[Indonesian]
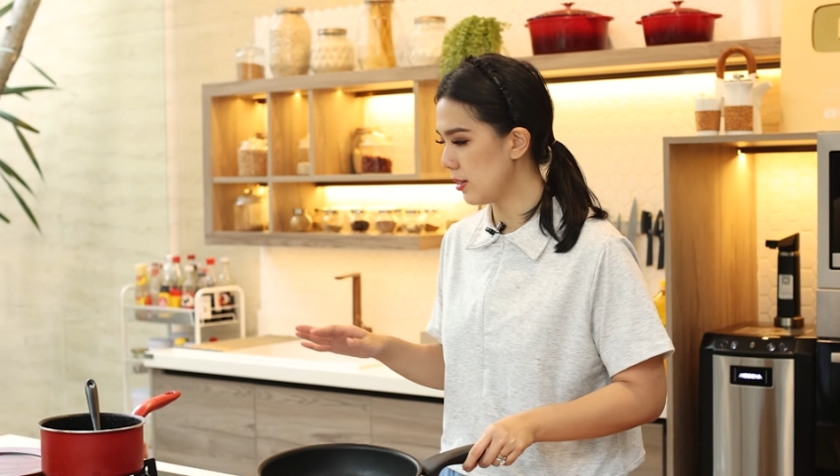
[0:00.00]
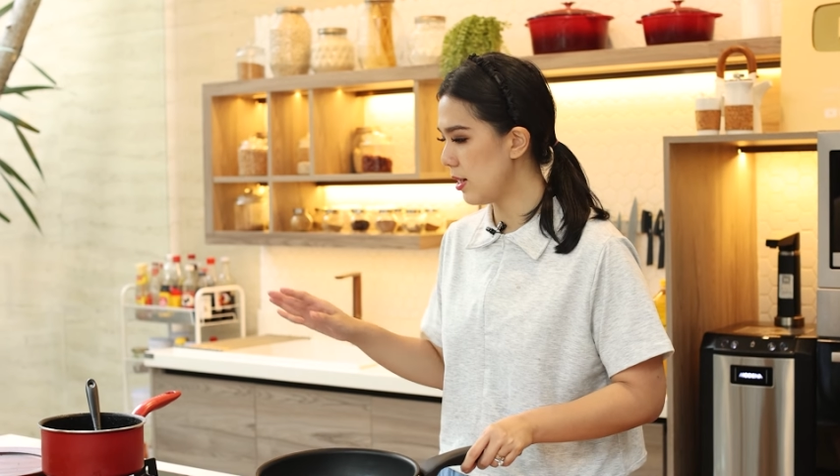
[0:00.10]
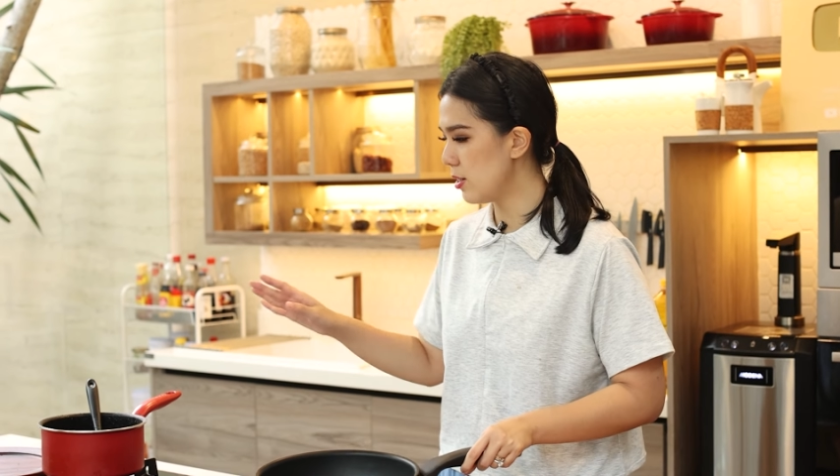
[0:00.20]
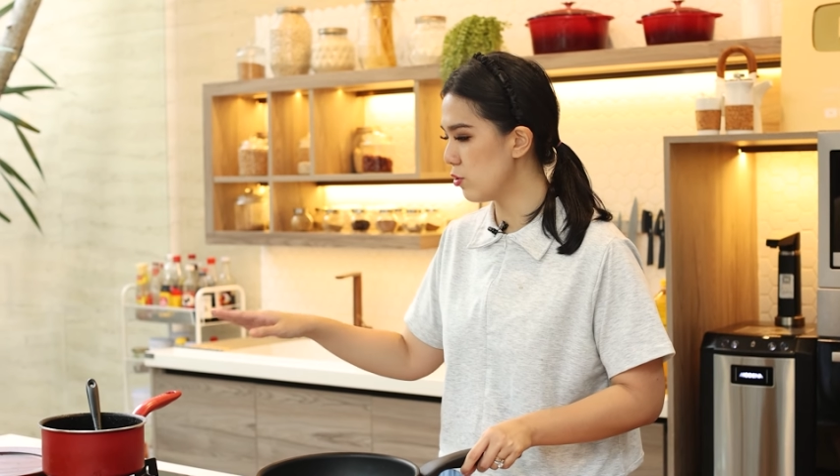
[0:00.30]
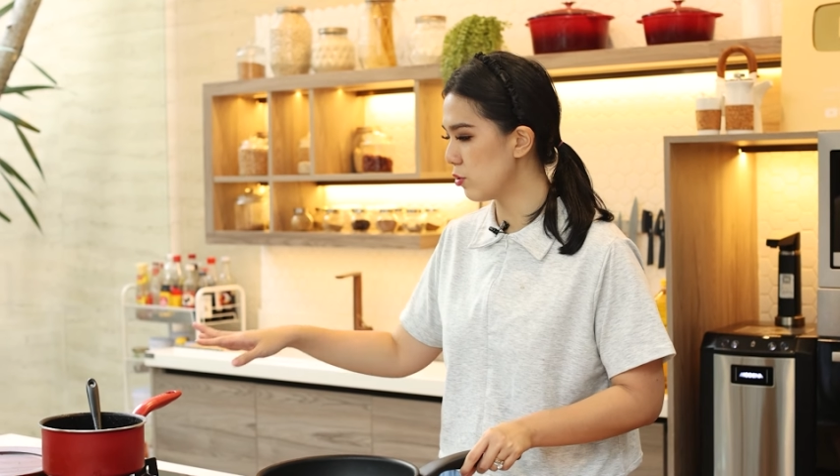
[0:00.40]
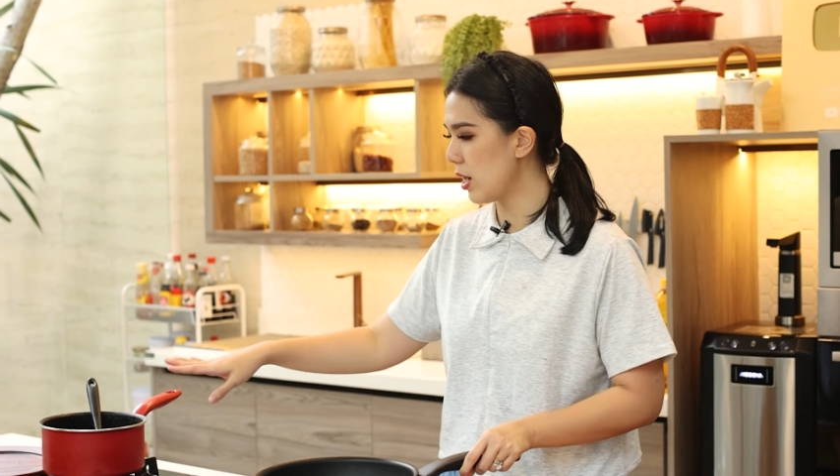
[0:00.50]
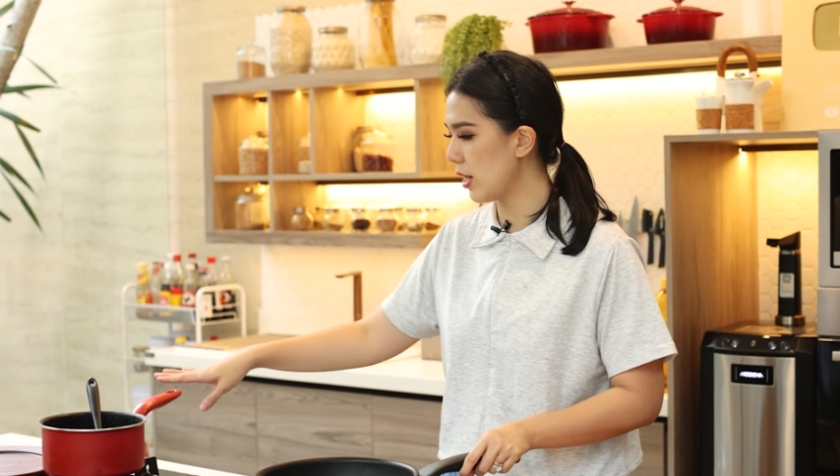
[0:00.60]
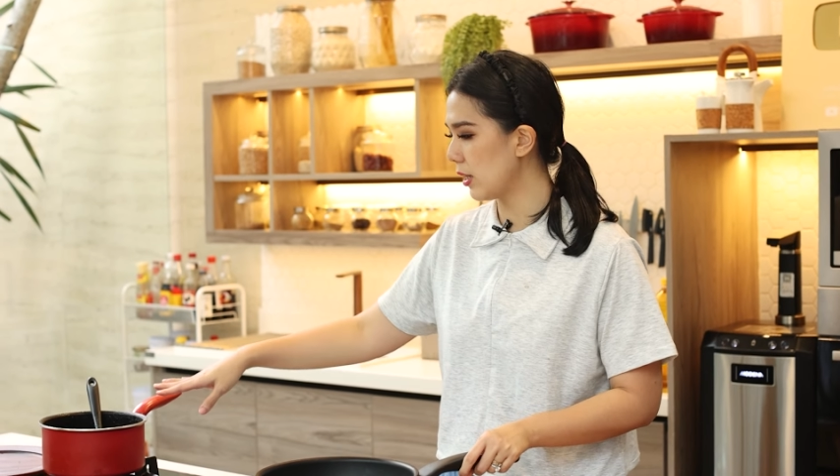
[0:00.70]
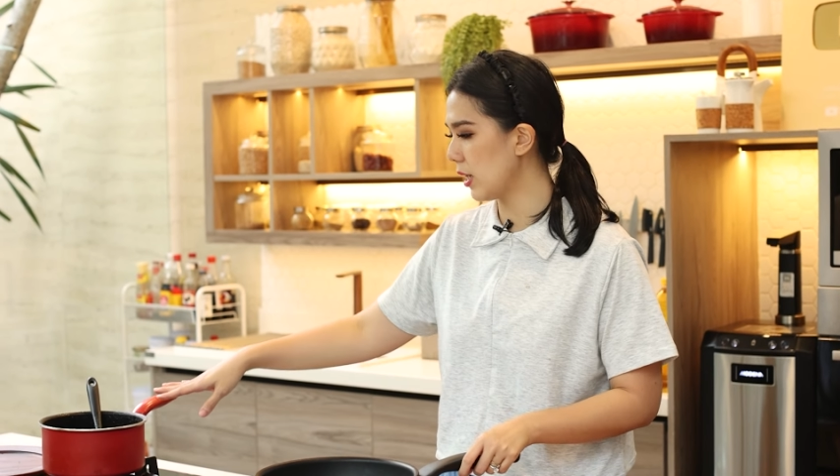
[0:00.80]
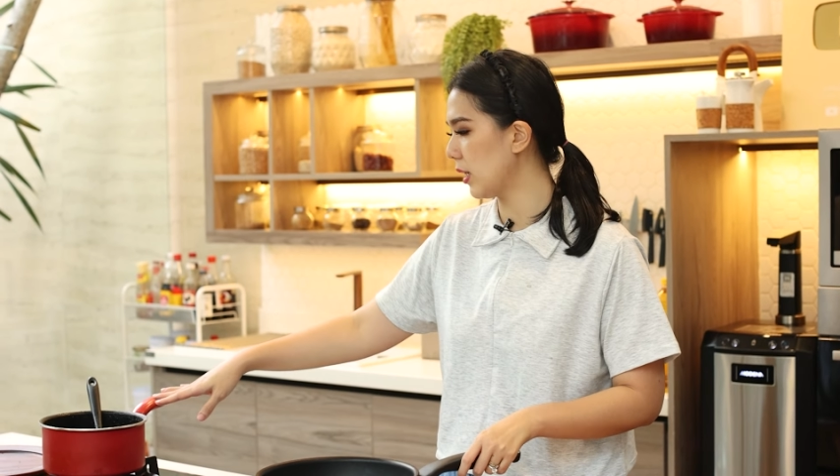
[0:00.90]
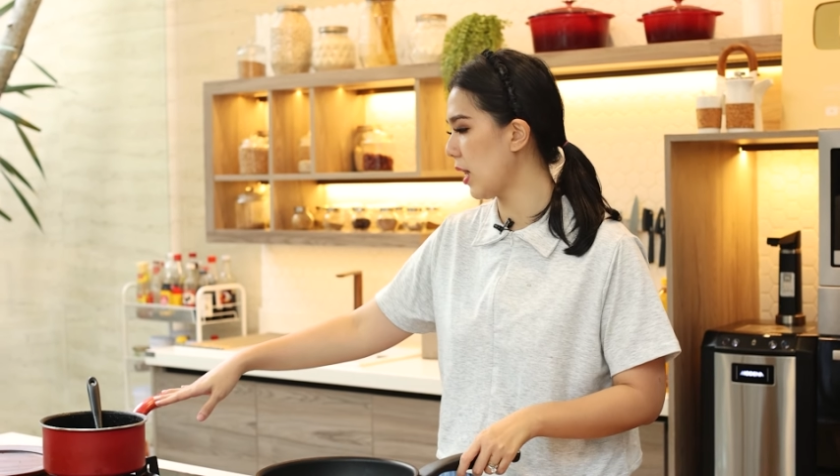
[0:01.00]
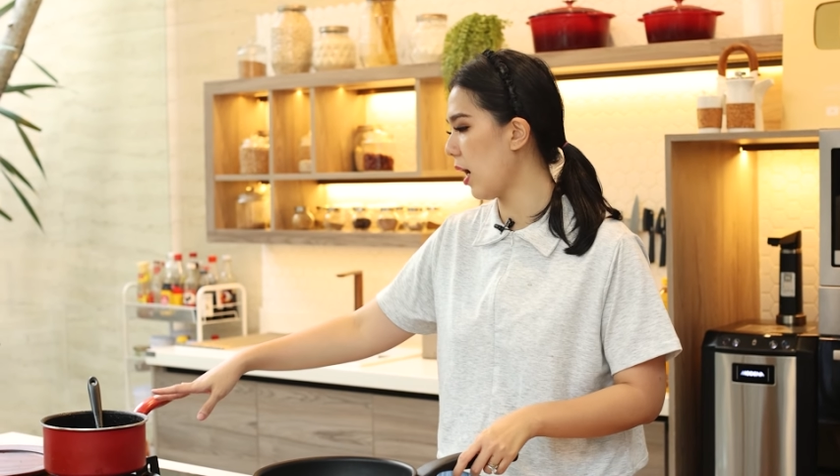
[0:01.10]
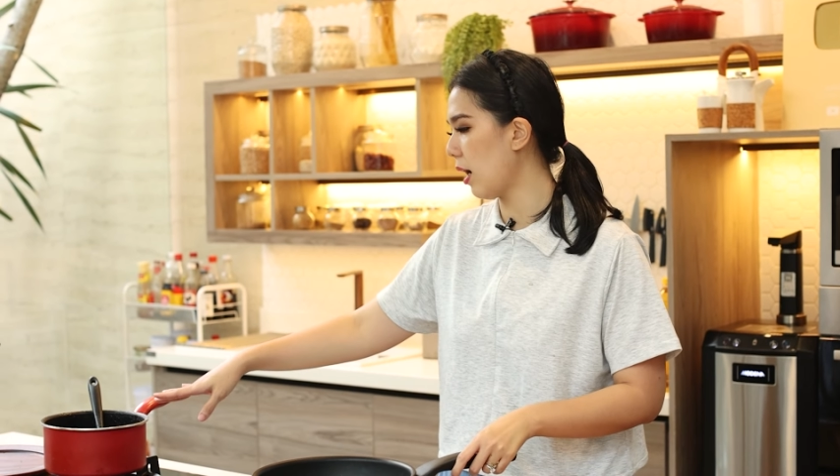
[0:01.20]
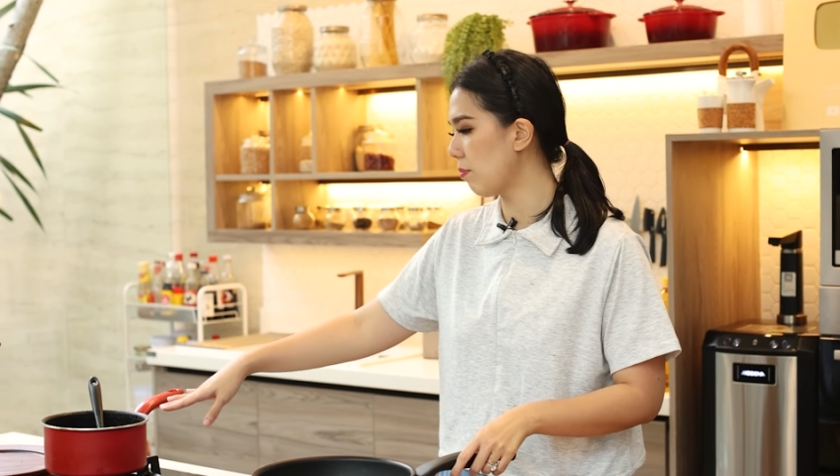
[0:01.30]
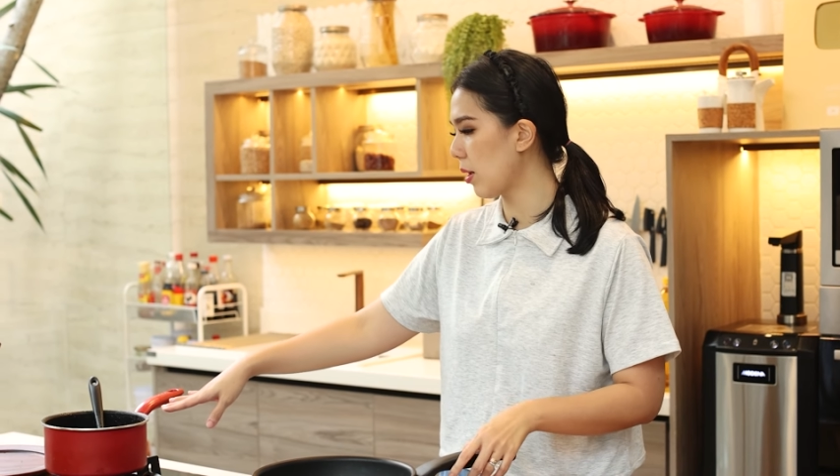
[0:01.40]
Dan juga nanti
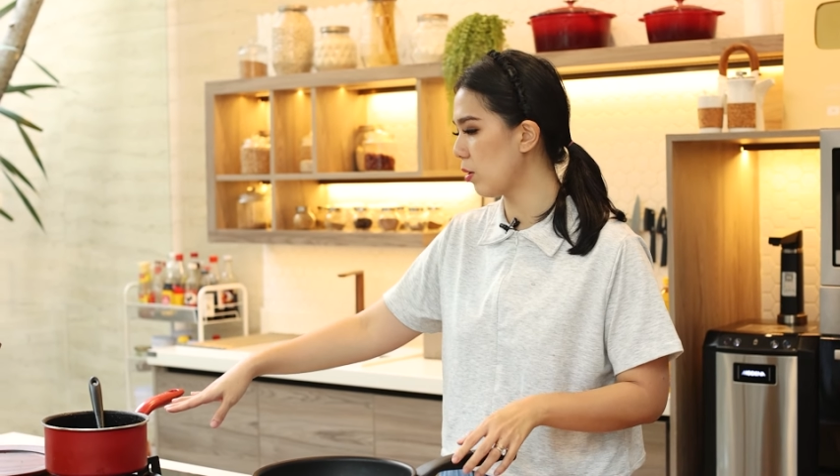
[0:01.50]
kita akan